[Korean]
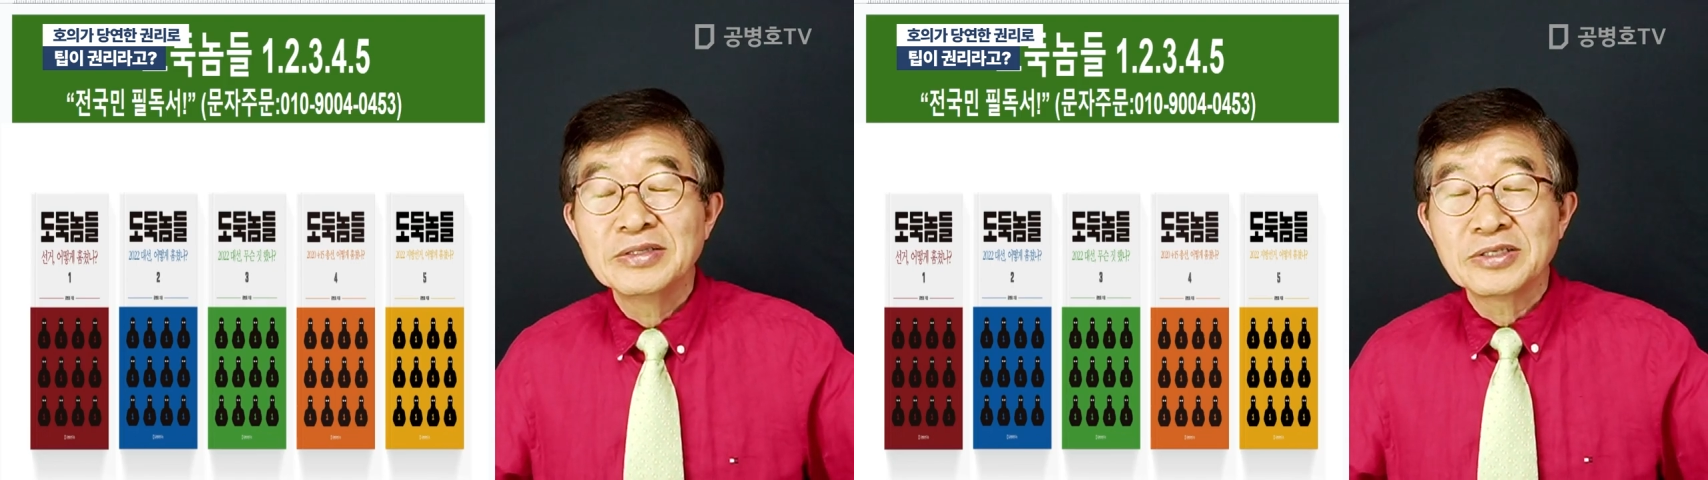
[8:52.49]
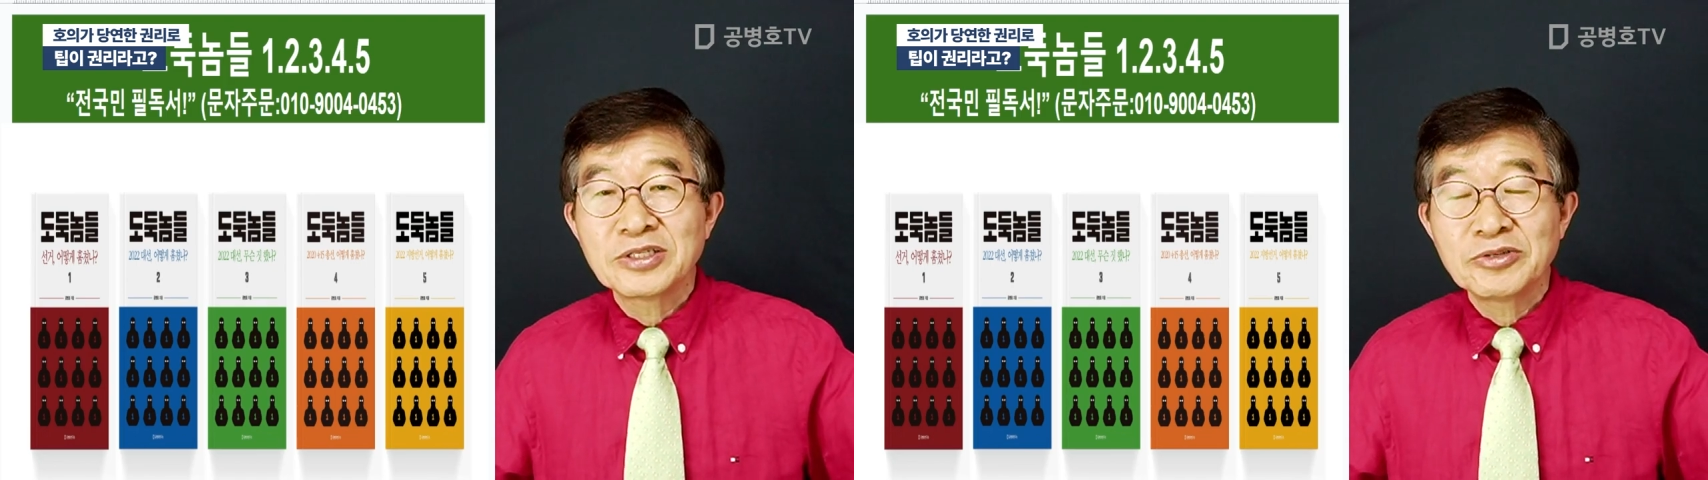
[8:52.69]

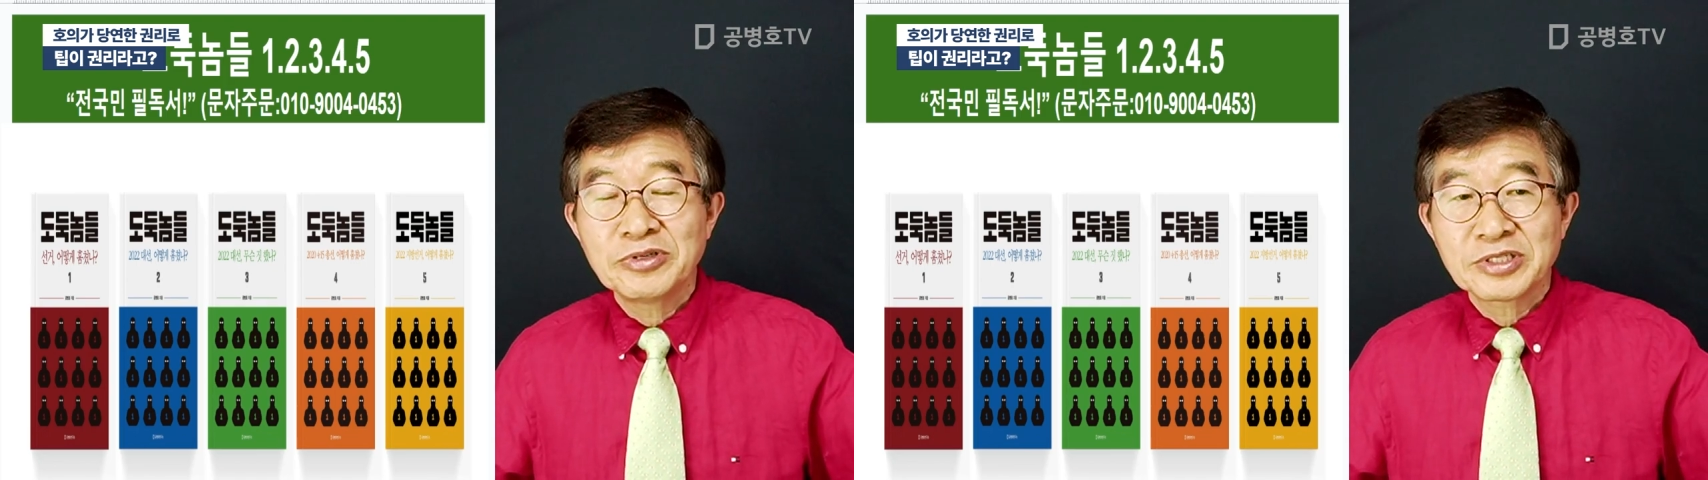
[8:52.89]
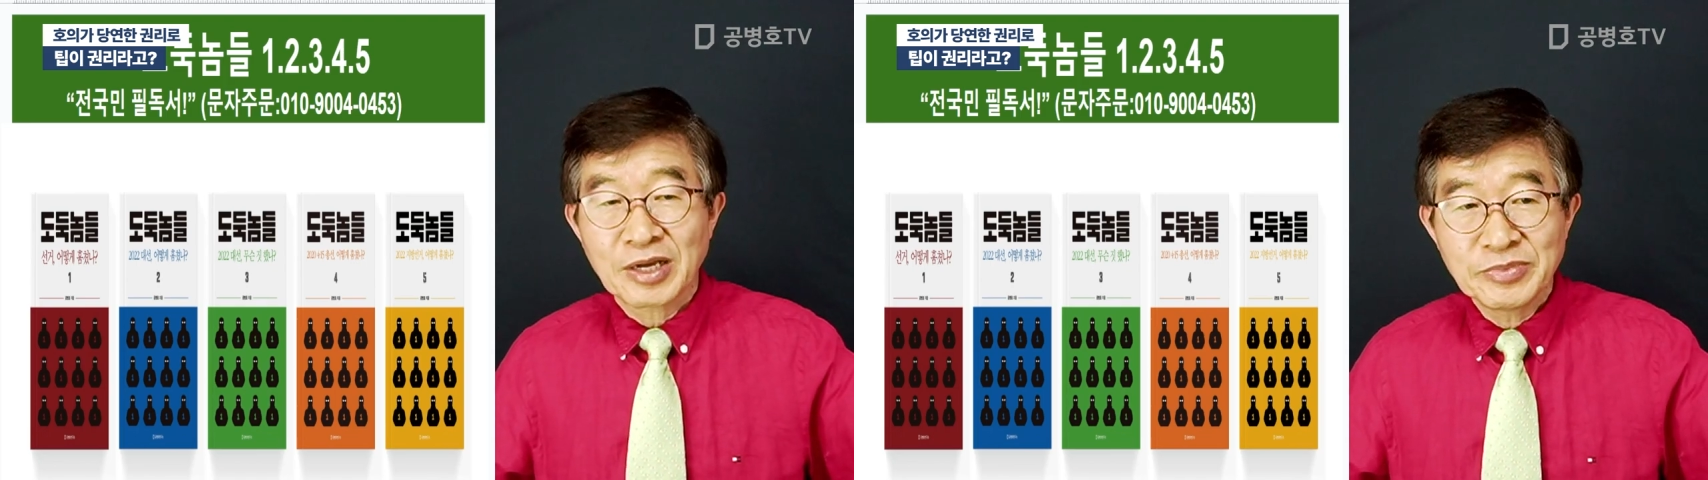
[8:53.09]
7월
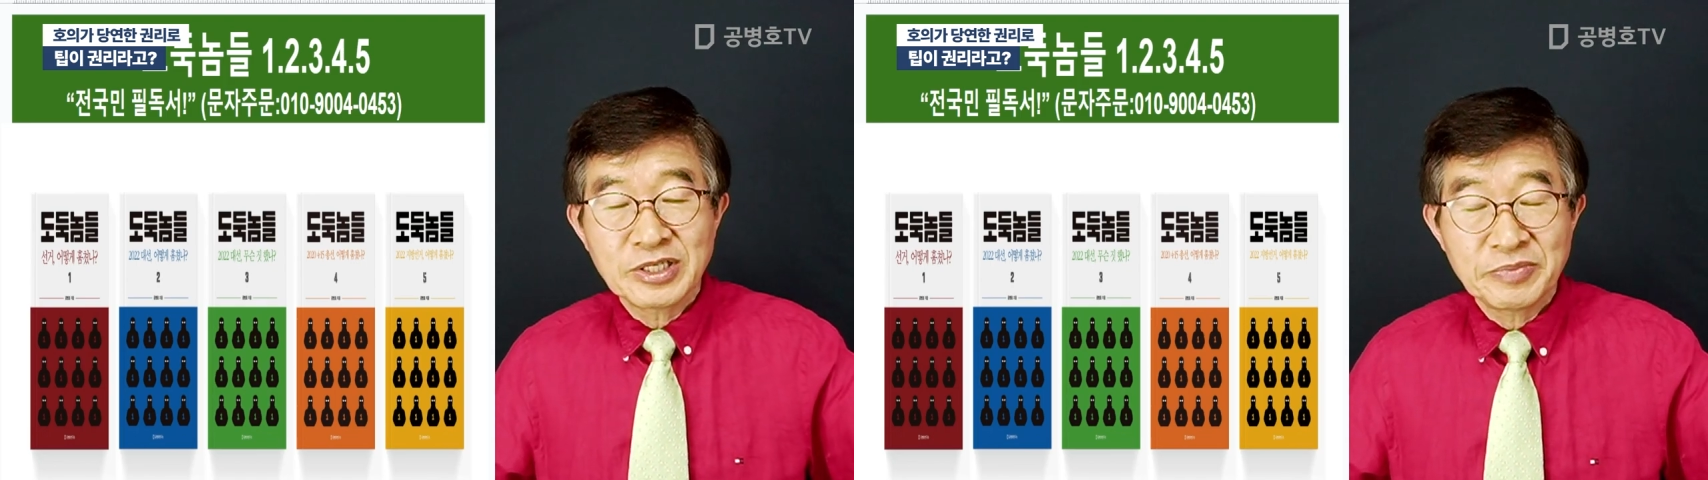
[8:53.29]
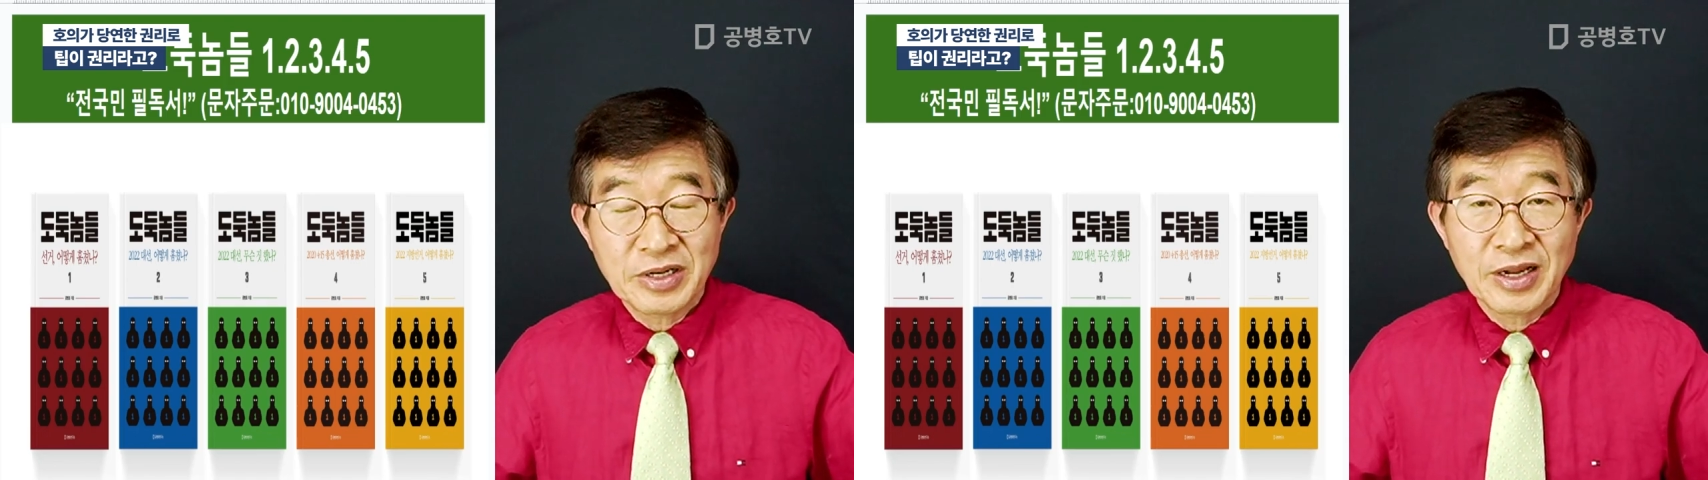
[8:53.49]

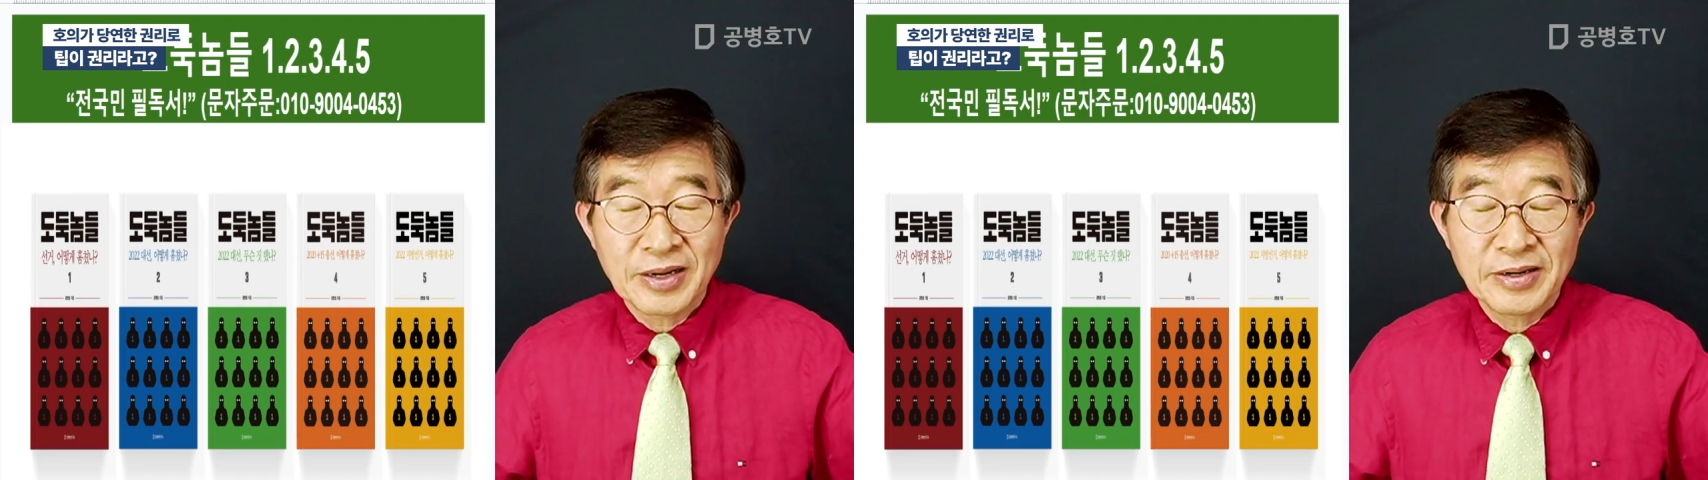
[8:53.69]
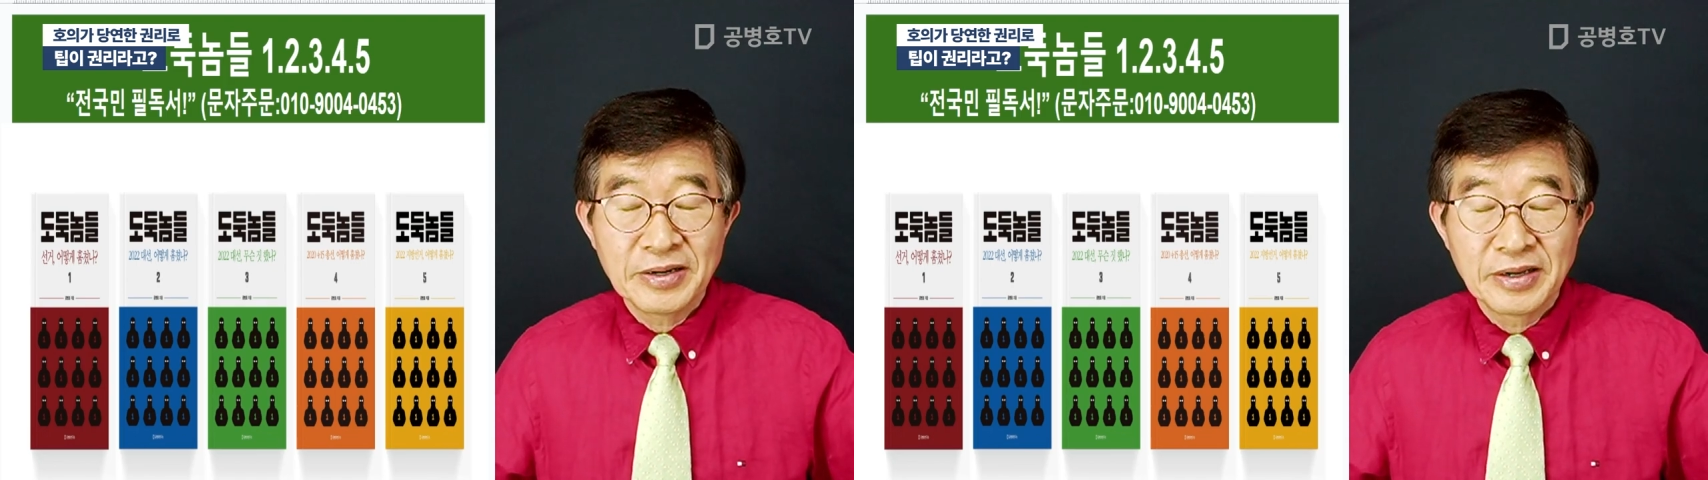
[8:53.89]
30일
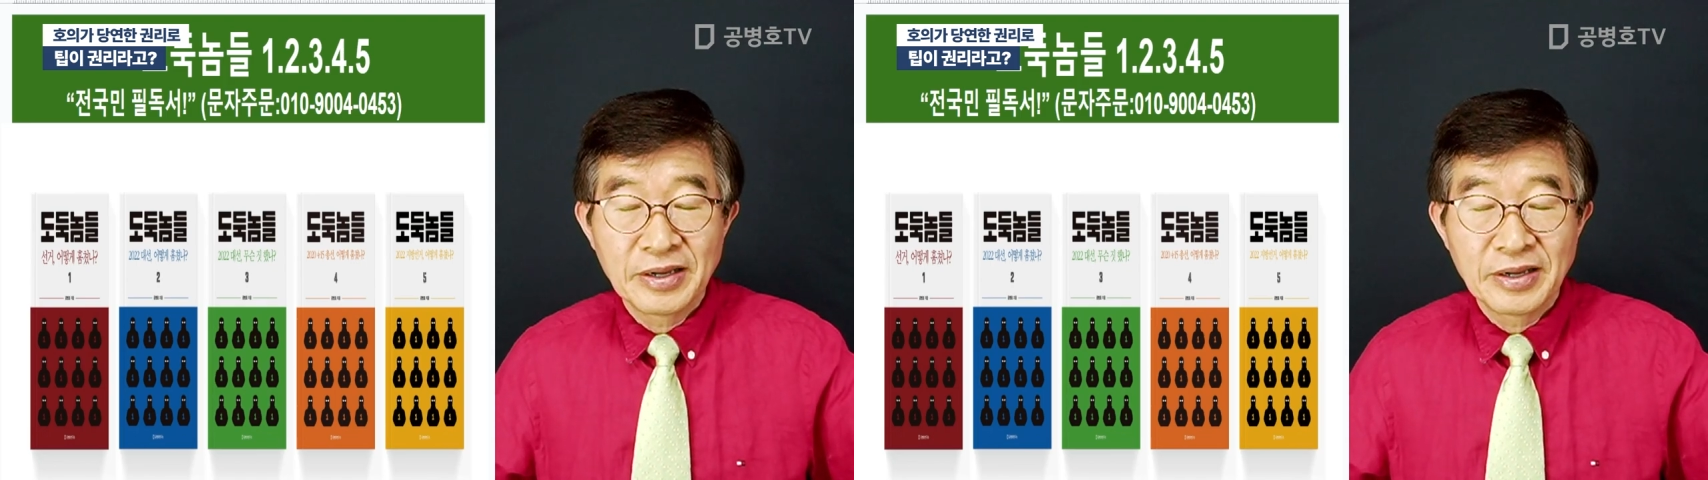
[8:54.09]
날